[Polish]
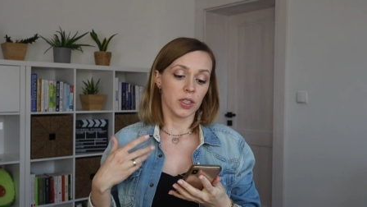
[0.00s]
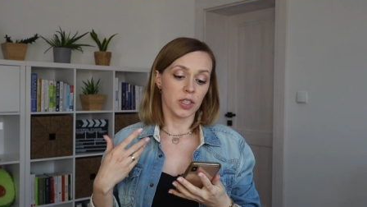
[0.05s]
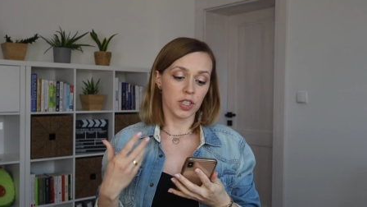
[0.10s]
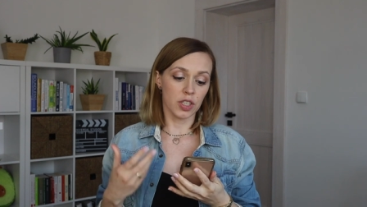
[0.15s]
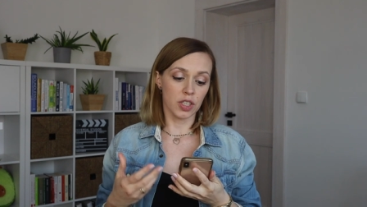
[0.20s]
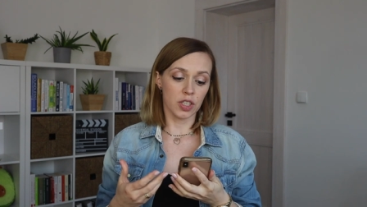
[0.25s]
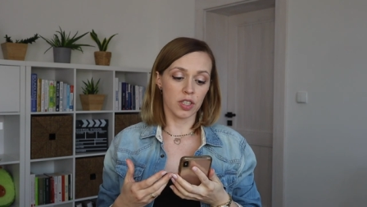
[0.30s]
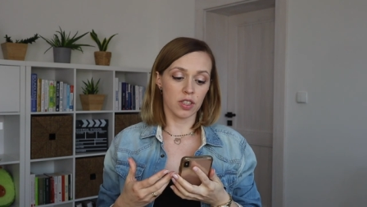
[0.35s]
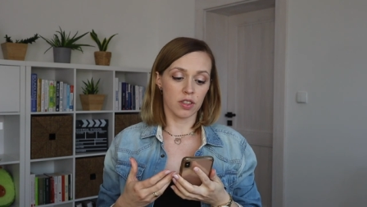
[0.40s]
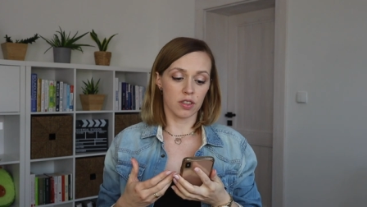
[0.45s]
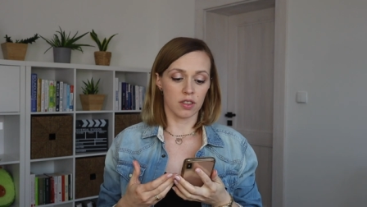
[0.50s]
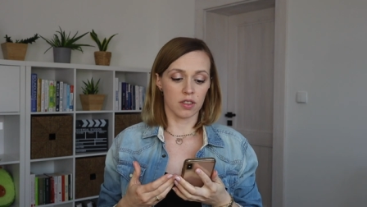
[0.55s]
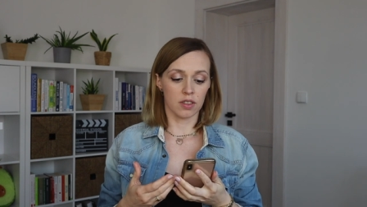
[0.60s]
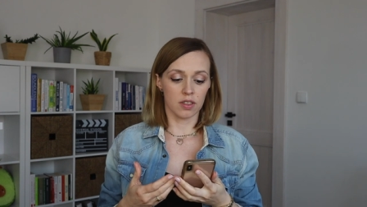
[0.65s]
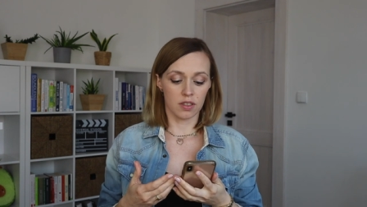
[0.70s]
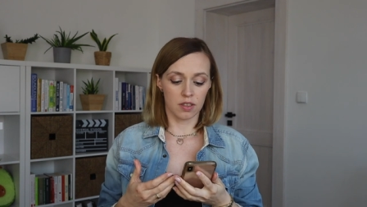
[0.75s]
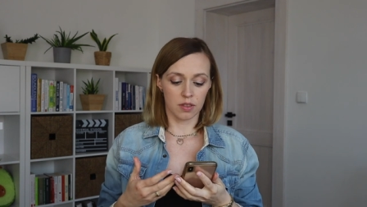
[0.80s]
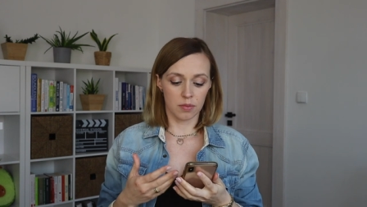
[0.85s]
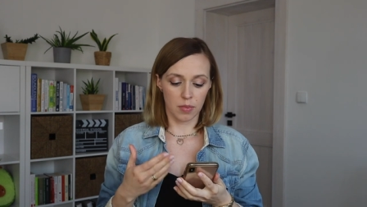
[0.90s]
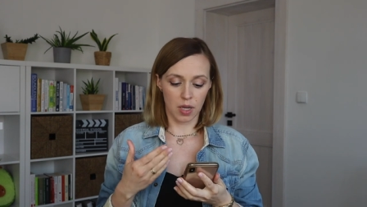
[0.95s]
I
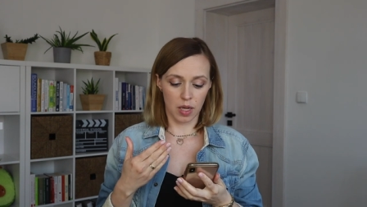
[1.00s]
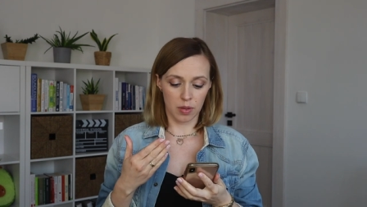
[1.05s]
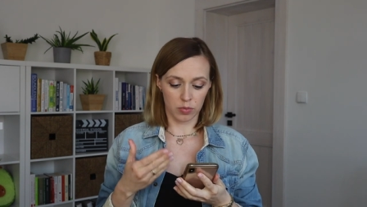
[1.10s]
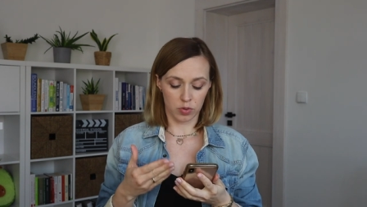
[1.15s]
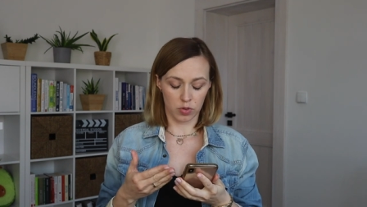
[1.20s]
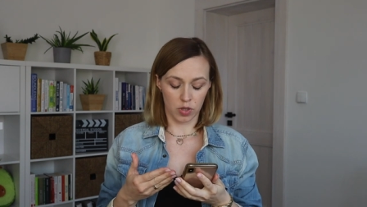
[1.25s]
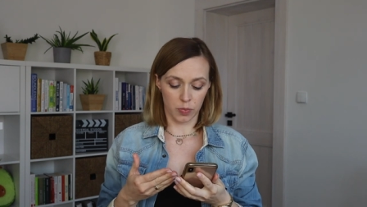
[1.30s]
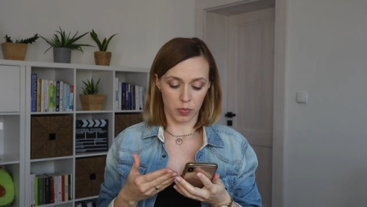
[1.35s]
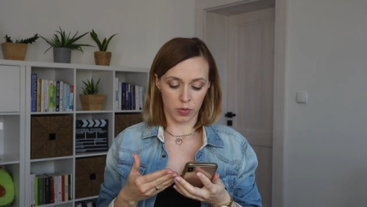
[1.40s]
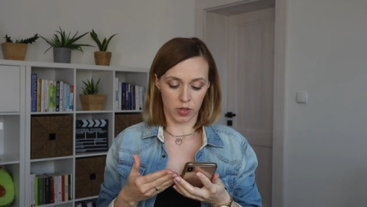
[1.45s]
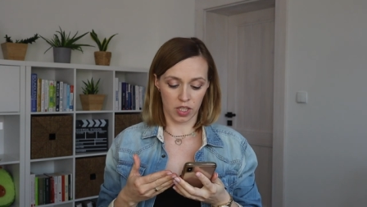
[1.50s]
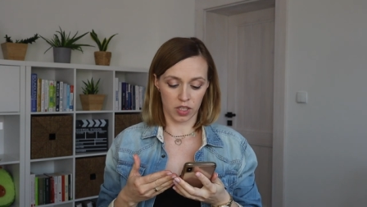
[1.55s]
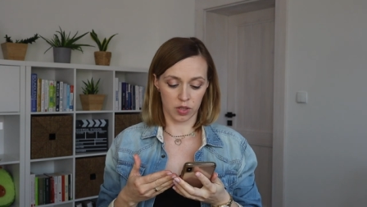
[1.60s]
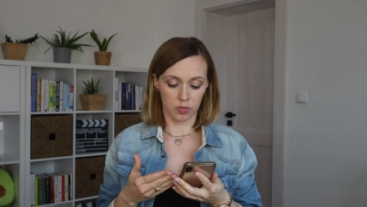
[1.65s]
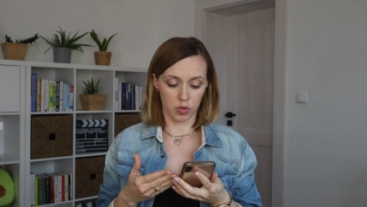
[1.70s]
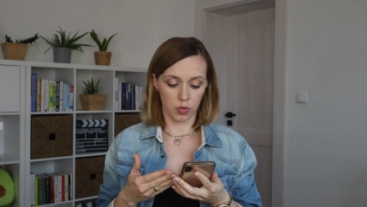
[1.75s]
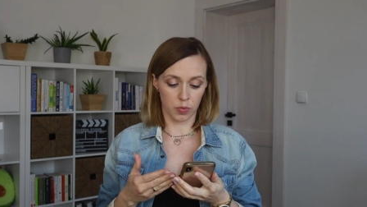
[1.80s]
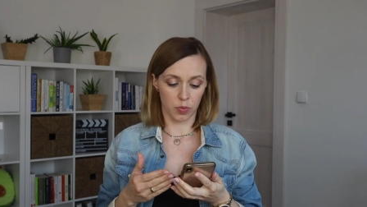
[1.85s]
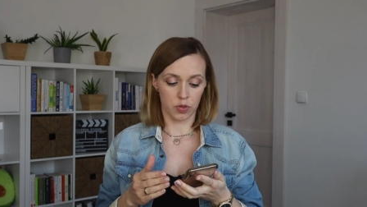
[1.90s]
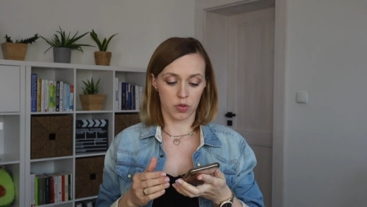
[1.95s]
y, mam tutaj
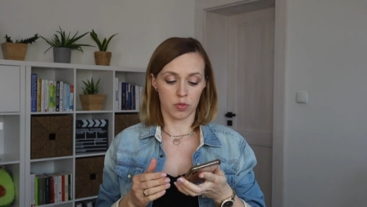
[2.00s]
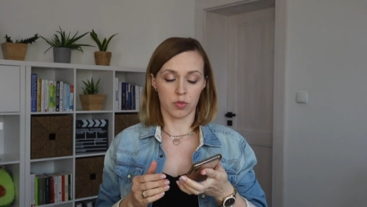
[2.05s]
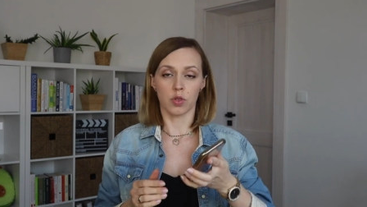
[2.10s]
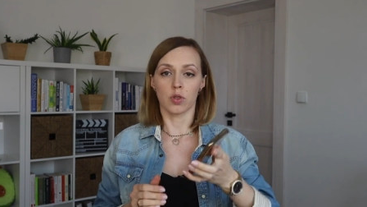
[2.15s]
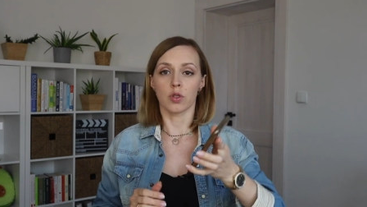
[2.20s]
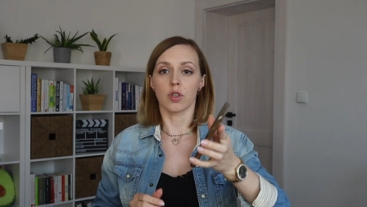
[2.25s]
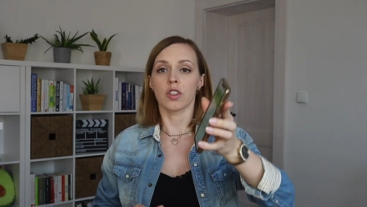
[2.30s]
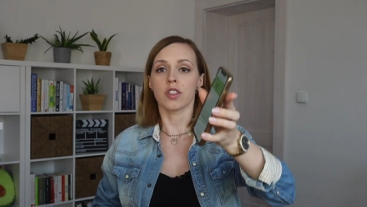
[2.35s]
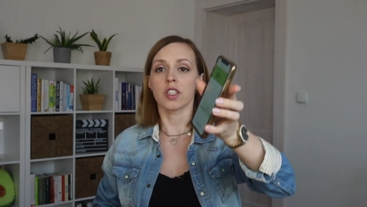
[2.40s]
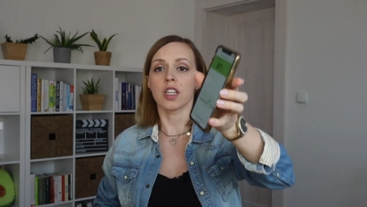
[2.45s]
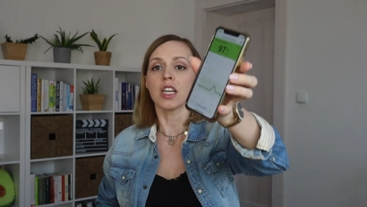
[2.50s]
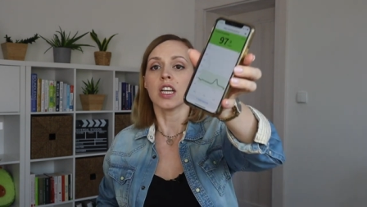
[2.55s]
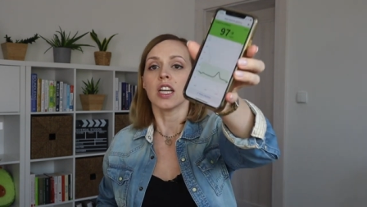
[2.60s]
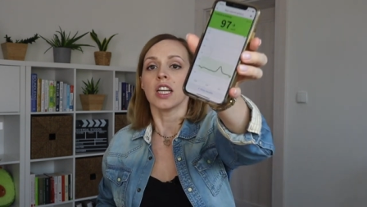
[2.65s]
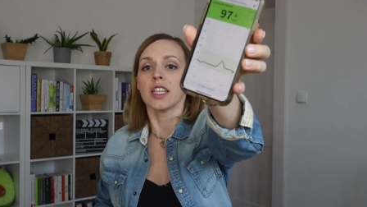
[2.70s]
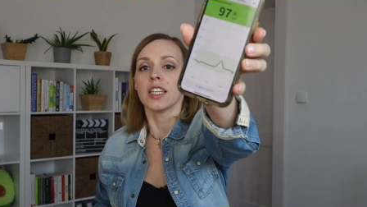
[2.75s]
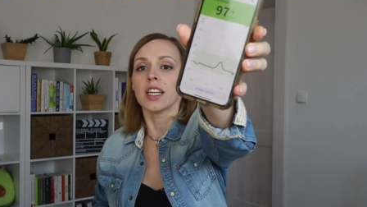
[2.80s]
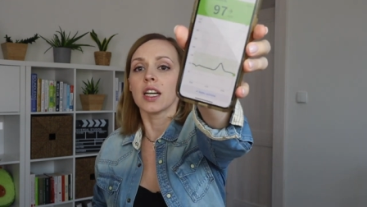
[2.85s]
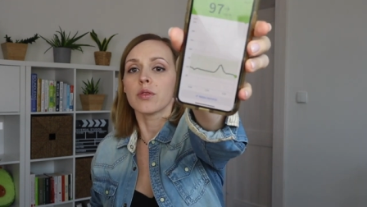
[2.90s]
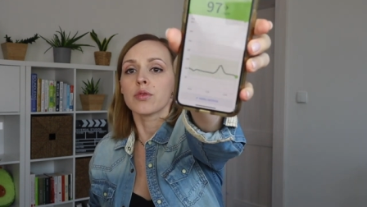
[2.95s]
podany mój poziom glukozy
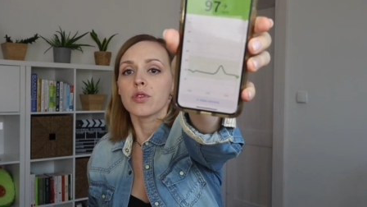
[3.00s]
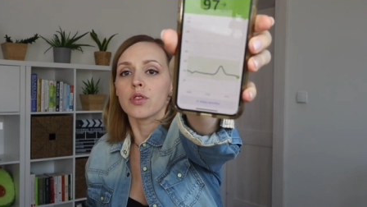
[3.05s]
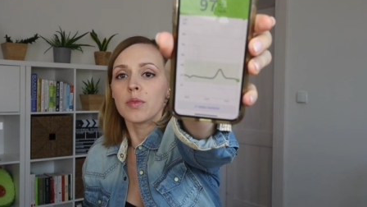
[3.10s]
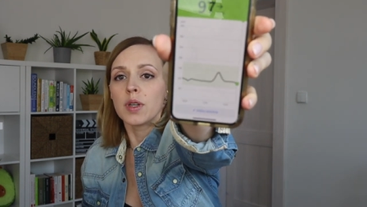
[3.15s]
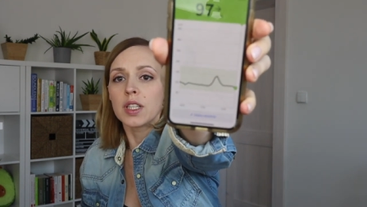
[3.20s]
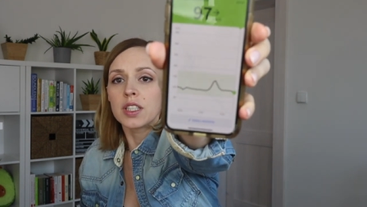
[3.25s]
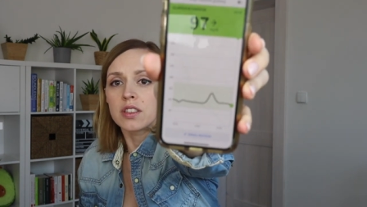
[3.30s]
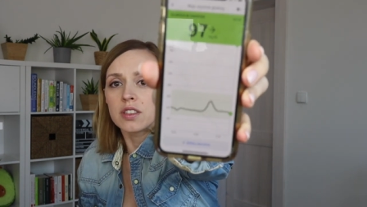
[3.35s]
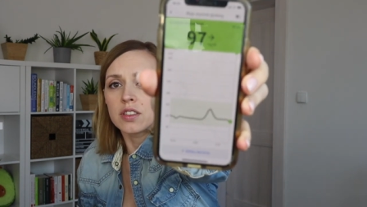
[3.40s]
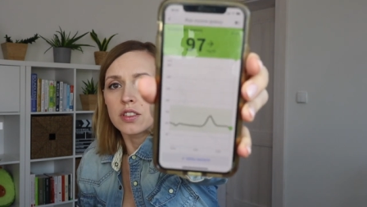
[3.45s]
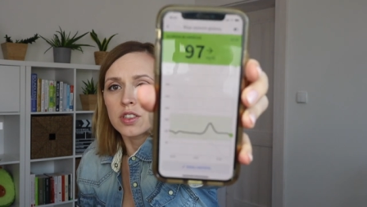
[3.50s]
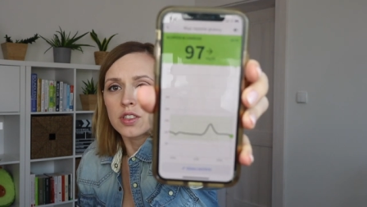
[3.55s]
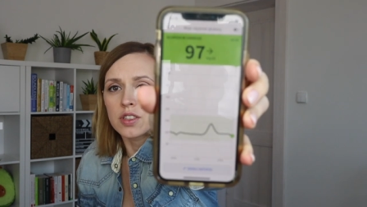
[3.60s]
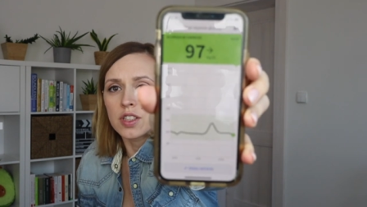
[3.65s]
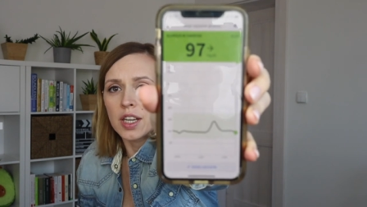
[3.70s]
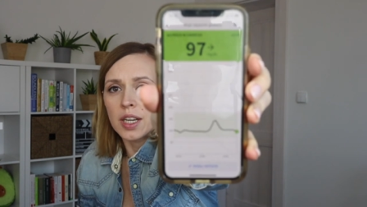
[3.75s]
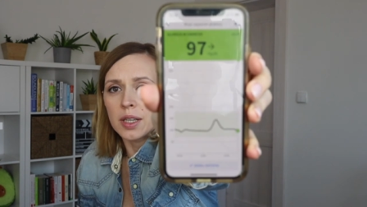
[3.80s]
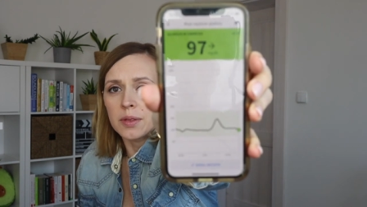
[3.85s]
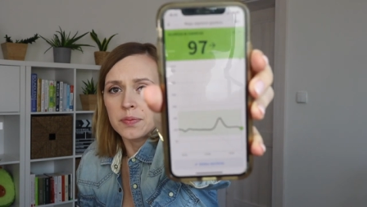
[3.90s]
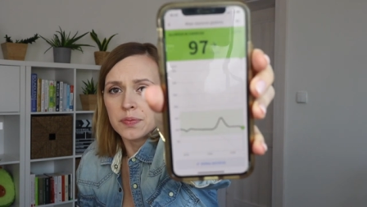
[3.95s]
i
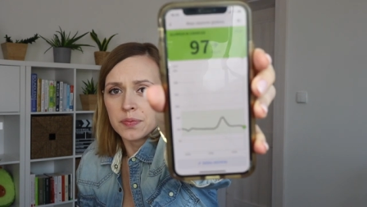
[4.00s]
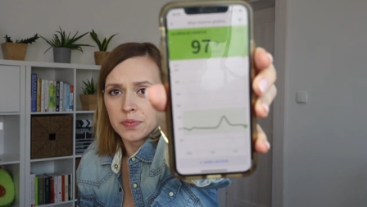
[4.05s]
automatycznie